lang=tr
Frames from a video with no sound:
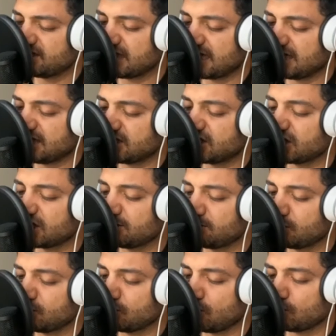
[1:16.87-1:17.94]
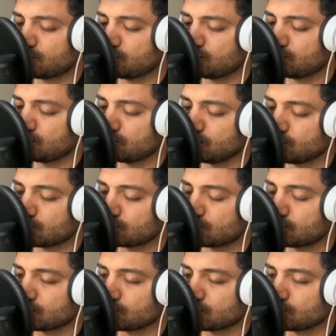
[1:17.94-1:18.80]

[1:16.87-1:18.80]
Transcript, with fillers: bir seyirci gibi görsün,